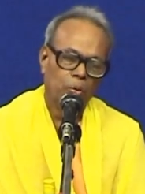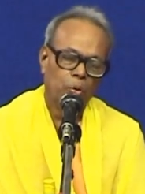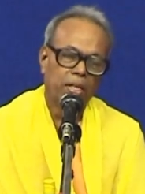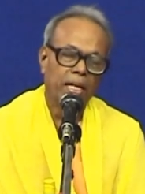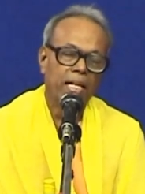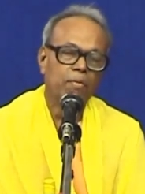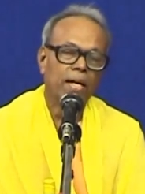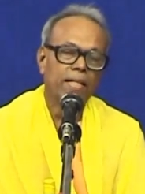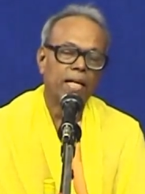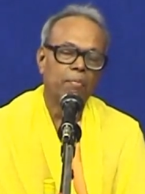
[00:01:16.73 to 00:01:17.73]
ஒரு
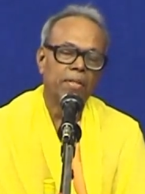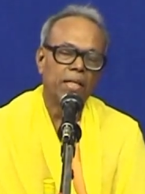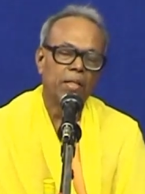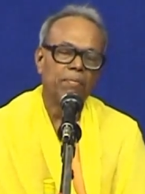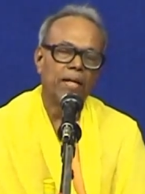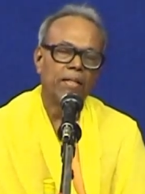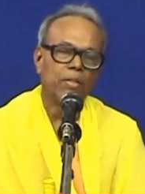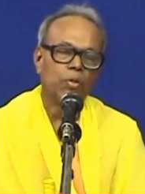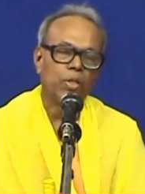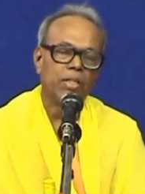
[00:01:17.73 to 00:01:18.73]
கடினமான காமதேகம்
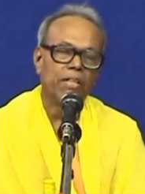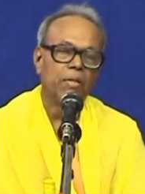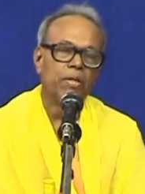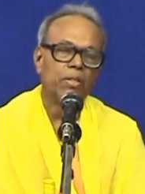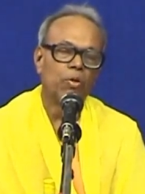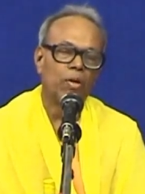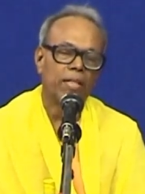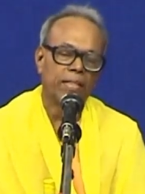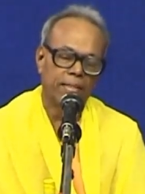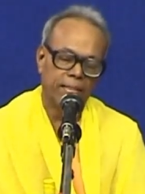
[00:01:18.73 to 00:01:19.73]
அந்த ஜோதி வெளிப்படுத்த
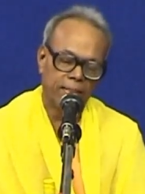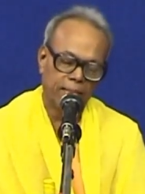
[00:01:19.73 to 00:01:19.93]
விடாது இருக்குது